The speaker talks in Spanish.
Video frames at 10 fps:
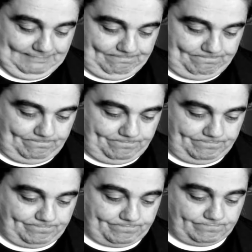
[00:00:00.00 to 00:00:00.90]
Mm,
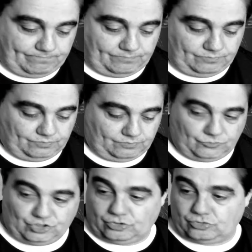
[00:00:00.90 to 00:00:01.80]

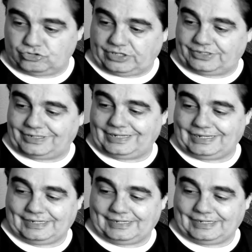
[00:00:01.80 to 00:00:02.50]
Joe se acerca